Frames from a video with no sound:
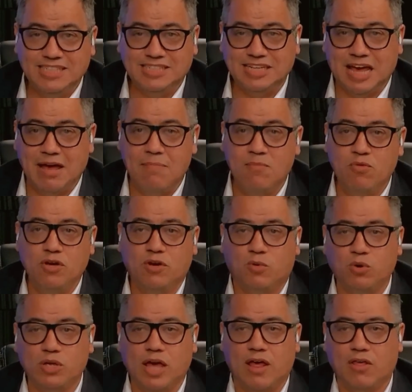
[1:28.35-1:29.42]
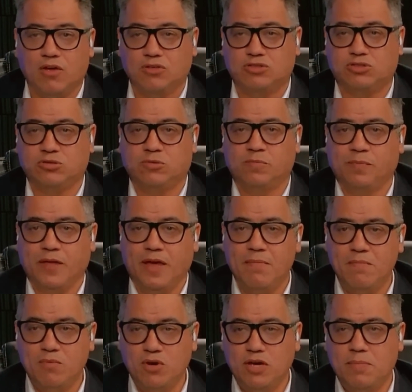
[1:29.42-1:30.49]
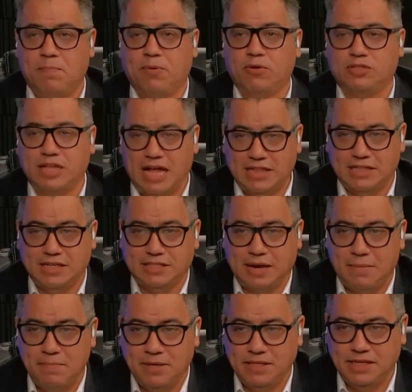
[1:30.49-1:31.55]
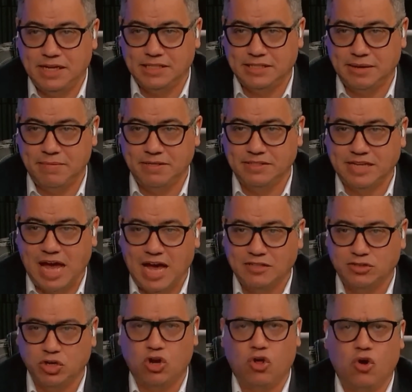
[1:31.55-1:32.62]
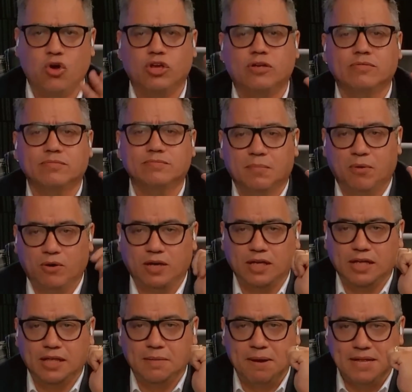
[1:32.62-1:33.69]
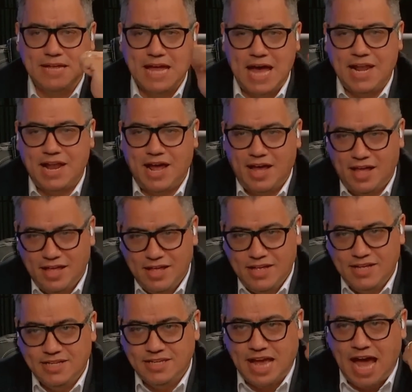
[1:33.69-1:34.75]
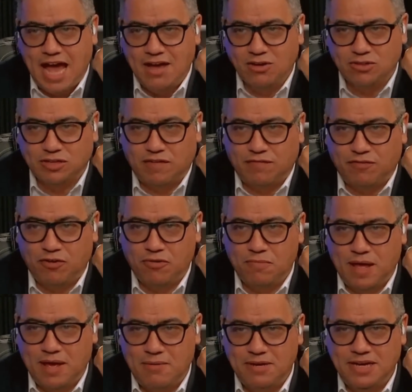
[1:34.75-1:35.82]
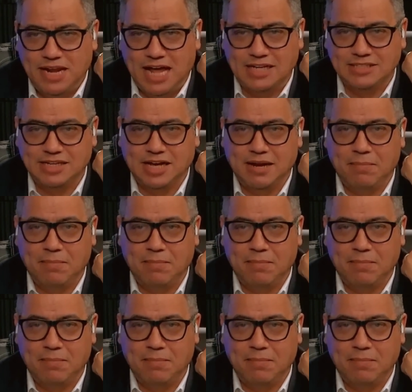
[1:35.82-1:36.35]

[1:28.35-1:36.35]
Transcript: Sé muy cuidadoso. Es muy importante transmitir este mensaje solo hoy, porque desde mañana ya hay otra forma de vigilancia en el